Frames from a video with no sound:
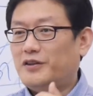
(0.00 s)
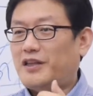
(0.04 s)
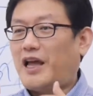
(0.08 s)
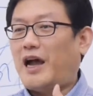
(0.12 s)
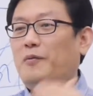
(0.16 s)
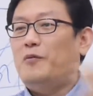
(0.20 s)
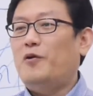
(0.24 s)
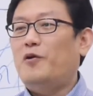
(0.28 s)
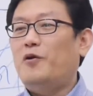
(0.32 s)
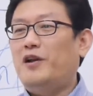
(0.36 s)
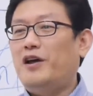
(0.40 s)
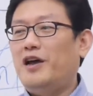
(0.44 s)

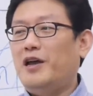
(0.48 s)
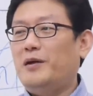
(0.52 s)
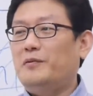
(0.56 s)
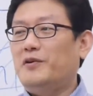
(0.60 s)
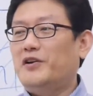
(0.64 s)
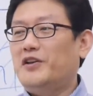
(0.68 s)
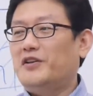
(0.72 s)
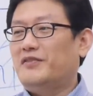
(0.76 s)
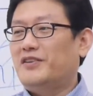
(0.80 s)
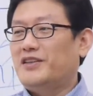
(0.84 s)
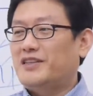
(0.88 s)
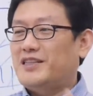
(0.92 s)
다 몰라
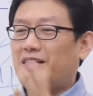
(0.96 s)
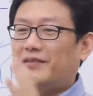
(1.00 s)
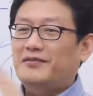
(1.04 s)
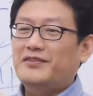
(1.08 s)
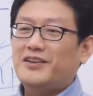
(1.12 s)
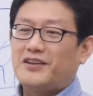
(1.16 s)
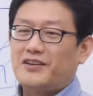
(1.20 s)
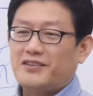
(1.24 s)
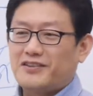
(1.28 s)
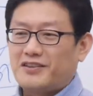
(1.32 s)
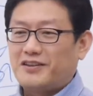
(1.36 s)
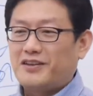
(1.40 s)
해버리면
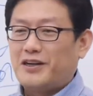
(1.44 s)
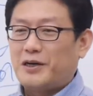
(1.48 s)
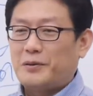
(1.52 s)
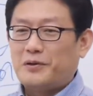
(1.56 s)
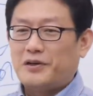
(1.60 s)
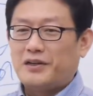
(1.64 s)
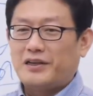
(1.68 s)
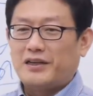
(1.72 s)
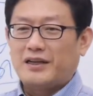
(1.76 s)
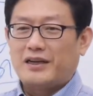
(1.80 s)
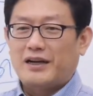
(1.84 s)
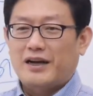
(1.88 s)
참나로 들어가
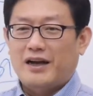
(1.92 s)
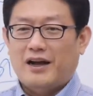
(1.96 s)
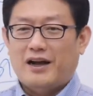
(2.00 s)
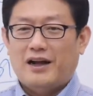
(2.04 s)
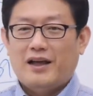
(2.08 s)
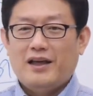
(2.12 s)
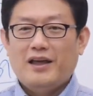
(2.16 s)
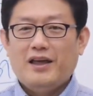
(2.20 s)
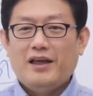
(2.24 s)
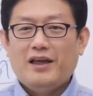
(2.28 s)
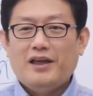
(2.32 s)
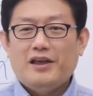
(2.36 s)

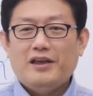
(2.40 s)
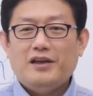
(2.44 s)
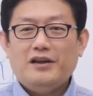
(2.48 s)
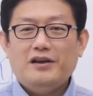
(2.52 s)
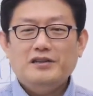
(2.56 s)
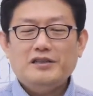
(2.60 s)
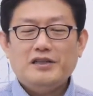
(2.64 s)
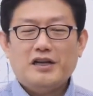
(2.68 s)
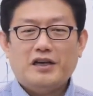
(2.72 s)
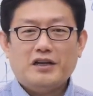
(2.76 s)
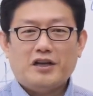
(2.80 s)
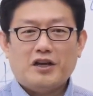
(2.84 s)
버리니까
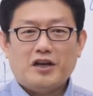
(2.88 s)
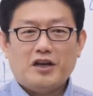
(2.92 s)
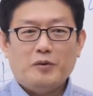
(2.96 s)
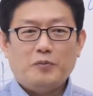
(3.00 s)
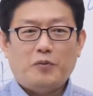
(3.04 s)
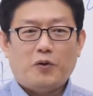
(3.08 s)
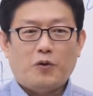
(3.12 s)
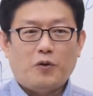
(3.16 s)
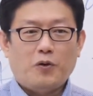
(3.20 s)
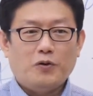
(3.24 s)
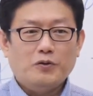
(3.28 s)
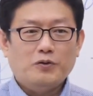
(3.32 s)

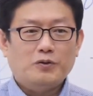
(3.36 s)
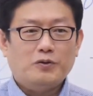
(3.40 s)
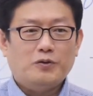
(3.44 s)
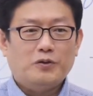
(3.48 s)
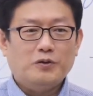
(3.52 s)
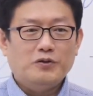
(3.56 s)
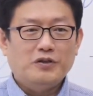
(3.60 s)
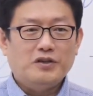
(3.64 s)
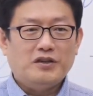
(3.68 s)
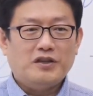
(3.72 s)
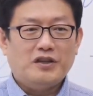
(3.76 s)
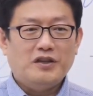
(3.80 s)
현상계를 보고
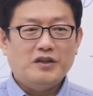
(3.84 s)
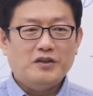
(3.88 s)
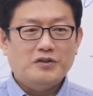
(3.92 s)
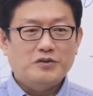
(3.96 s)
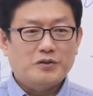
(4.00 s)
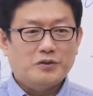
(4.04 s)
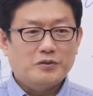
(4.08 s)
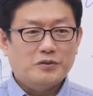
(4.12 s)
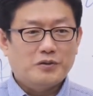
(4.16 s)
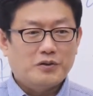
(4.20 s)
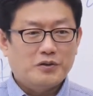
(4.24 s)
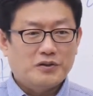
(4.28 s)
듣고 느끼는
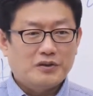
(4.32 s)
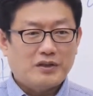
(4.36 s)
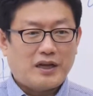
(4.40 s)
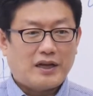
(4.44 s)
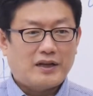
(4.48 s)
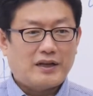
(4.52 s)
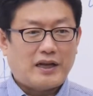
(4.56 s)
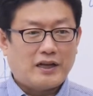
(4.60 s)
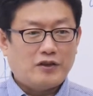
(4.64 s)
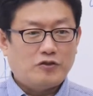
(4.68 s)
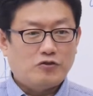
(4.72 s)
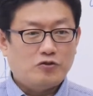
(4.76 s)
정도는
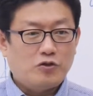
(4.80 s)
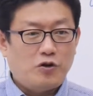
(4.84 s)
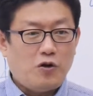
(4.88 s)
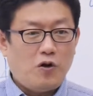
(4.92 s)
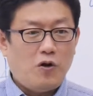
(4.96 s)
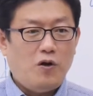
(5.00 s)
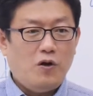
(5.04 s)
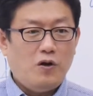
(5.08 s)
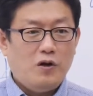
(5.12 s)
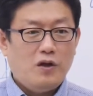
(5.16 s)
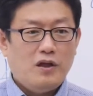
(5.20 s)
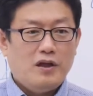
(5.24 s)
다
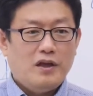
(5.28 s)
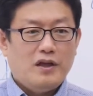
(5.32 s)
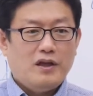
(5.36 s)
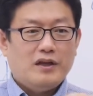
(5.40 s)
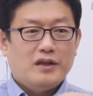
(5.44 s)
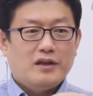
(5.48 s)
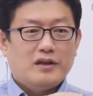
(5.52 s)
놔두고